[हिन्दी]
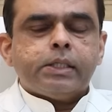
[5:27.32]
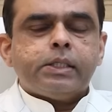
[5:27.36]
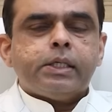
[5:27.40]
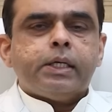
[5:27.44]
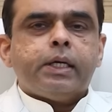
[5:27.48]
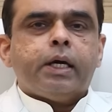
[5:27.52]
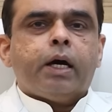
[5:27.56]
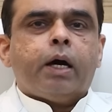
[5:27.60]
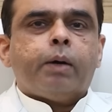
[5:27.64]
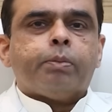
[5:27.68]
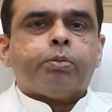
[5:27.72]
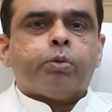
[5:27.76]

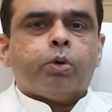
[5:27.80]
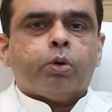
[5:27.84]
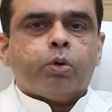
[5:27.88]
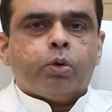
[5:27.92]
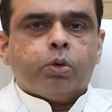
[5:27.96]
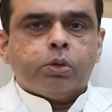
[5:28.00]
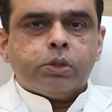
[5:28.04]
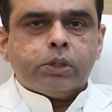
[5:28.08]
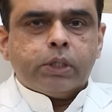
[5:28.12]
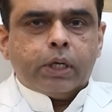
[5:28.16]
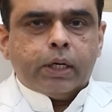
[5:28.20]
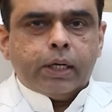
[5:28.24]
चाहिए आपको
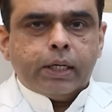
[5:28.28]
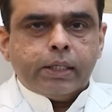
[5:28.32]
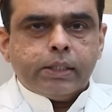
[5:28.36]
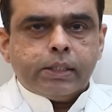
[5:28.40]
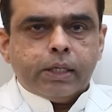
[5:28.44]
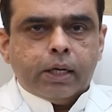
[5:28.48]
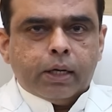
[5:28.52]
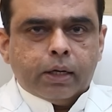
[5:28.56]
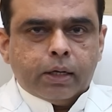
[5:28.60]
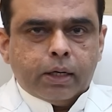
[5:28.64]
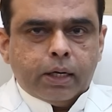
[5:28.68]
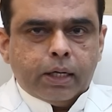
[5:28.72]
कौन सा
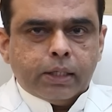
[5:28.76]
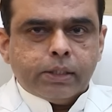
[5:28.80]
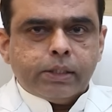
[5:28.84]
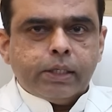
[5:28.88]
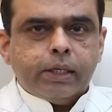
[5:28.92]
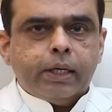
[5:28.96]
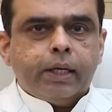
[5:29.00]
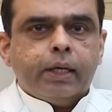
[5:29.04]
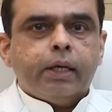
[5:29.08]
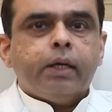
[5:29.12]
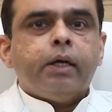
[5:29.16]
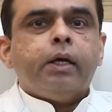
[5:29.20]
लेंस लगना
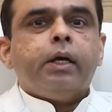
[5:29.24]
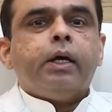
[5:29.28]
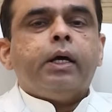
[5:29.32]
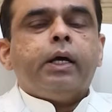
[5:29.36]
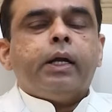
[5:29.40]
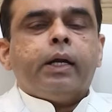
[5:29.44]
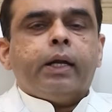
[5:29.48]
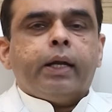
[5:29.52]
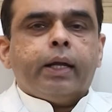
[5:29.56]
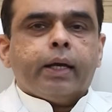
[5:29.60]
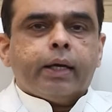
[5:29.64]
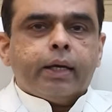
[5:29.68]
चाहिए
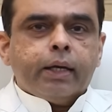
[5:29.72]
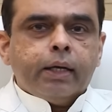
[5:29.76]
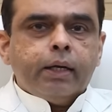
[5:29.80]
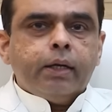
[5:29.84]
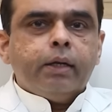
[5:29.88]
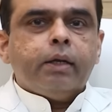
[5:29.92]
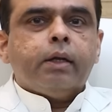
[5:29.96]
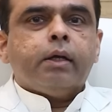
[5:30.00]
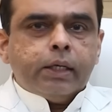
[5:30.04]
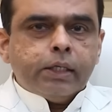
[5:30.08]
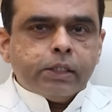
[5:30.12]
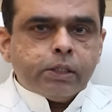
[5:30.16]

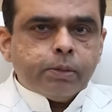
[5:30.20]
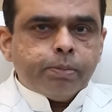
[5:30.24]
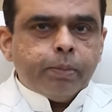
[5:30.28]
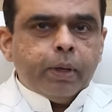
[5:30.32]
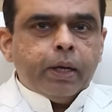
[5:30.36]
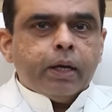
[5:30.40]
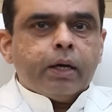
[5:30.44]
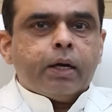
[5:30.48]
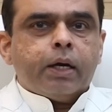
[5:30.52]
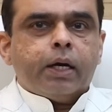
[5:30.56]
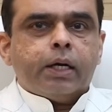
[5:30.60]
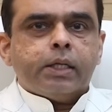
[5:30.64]
लेकिन
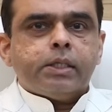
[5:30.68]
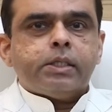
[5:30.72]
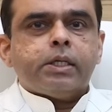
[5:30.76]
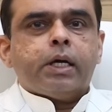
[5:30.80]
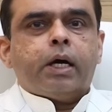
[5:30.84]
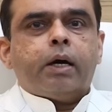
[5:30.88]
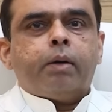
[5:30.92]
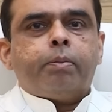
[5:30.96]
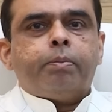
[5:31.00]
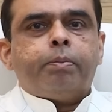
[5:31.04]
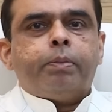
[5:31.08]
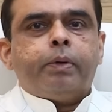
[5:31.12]
इसमें
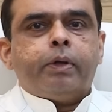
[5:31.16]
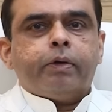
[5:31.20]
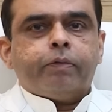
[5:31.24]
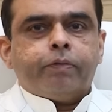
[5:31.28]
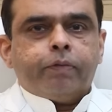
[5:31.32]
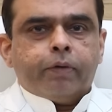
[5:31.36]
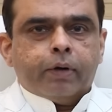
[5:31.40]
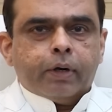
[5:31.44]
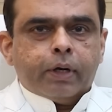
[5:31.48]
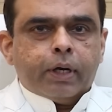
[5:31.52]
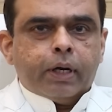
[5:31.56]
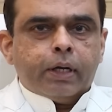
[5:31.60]
खर्चा
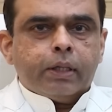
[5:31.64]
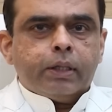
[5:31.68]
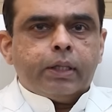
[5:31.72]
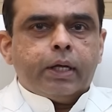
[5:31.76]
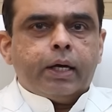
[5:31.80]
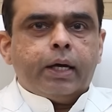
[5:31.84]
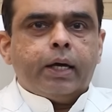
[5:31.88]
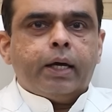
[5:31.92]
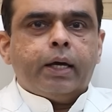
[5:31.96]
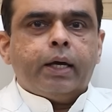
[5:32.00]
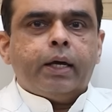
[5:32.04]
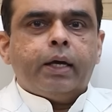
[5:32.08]
डिफर करता
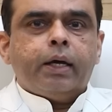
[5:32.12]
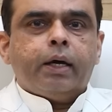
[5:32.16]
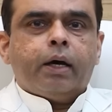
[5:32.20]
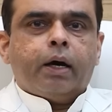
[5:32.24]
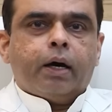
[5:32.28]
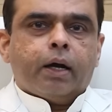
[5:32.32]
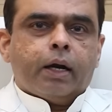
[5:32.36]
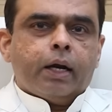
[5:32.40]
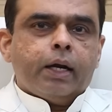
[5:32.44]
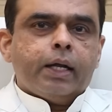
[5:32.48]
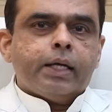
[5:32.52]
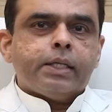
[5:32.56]
है
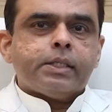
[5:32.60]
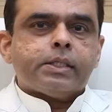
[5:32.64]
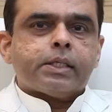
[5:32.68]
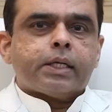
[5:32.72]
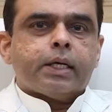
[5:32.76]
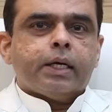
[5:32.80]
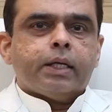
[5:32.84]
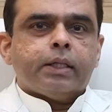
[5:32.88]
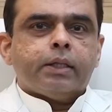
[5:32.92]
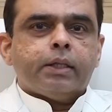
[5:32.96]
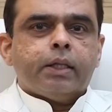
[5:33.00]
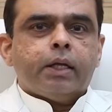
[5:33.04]
हर लेंस
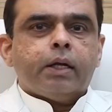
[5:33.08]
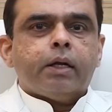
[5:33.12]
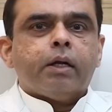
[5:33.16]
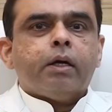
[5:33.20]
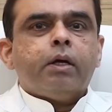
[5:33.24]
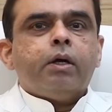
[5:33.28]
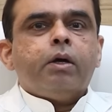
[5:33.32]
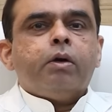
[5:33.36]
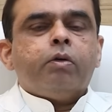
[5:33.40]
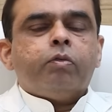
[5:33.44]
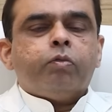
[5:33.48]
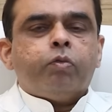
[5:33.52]
के अंदर
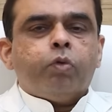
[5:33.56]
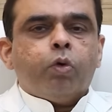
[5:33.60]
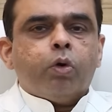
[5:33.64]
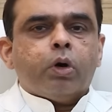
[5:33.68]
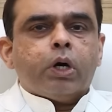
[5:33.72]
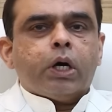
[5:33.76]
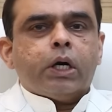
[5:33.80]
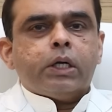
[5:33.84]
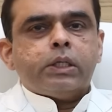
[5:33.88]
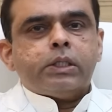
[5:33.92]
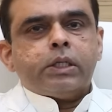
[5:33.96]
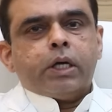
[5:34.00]
वो
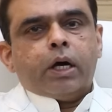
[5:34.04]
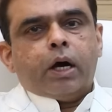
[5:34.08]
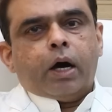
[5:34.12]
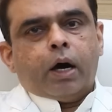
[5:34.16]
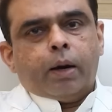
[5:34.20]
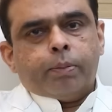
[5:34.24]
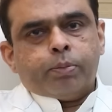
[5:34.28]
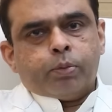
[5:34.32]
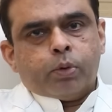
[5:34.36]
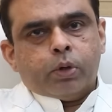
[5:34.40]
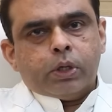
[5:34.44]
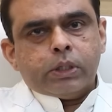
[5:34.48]
खर्चा
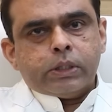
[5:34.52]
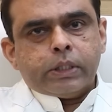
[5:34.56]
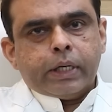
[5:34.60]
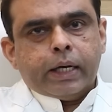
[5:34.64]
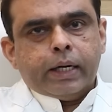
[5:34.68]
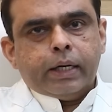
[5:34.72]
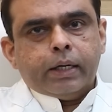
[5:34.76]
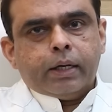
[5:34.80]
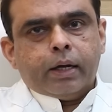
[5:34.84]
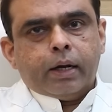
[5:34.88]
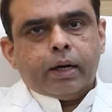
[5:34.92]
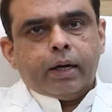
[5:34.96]
आपको
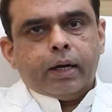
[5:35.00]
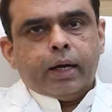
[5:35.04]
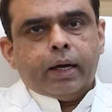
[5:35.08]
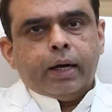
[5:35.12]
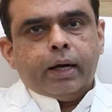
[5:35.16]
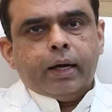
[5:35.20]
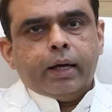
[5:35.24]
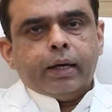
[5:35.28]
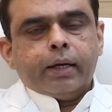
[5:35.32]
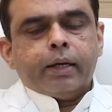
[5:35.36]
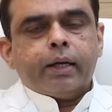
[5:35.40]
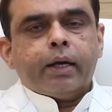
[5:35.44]
डिसाइड करना
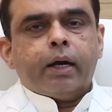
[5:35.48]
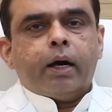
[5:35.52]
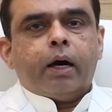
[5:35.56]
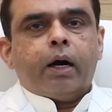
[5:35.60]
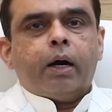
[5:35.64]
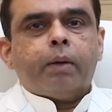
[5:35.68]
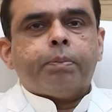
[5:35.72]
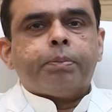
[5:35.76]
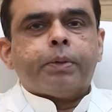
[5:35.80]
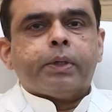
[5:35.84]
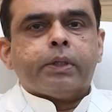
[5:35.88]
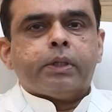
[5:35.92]
है कि
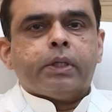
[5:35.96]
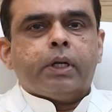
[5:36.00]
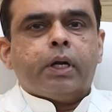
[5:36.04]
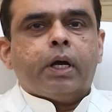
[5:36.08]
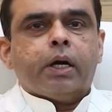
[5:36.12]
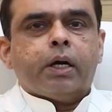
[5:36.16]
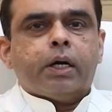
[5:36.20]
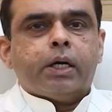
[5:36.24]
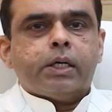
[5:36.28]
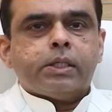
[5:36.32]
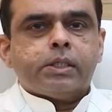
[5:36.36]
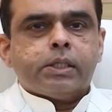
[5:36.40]
आप
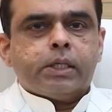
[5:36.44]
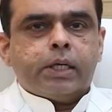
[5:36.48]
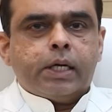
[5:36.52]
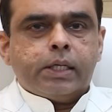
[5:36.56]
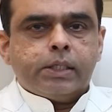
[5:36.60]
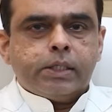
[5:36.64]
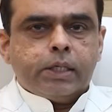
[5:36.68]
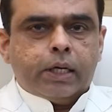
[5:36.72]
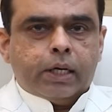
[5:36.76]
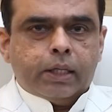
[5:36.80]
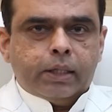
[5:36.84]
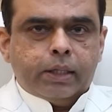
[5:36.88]
कितना खर्चना
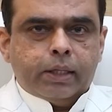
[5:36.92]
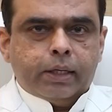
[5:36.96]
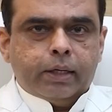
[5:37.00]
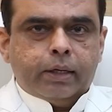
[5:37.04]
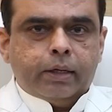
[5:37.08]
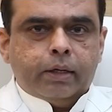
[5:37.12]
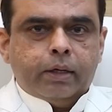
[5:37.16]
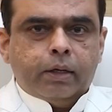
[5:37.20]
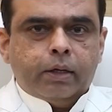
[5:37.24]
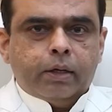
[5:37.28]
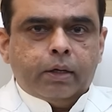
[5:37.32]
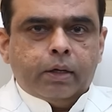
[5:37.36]
चाहते
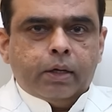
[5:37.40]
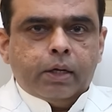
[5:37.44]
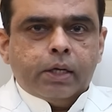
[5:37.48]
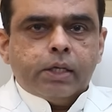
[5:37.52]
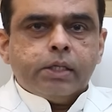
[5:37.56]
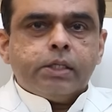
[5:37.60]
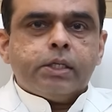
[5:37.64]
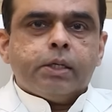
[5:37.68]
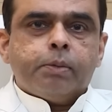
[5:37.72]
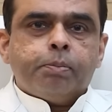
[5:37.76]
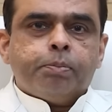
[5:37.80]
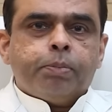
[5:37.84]
हैं
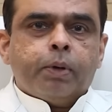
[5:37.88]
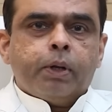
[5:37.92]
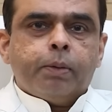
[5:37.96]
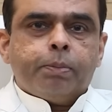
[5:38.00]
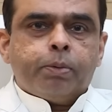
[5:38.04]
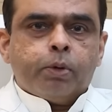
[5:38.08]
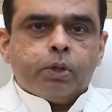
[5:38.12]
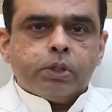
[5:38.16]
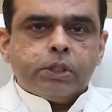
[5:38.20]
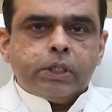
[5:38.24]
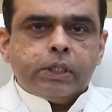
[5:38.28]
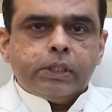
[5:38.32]
सिंपल
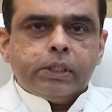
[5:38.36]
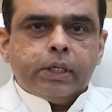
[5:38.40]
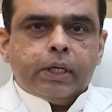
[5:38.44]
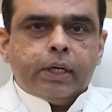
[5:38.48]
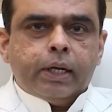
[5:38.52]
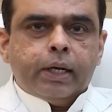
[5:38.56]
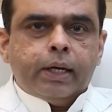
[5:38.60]
प्रोसीजर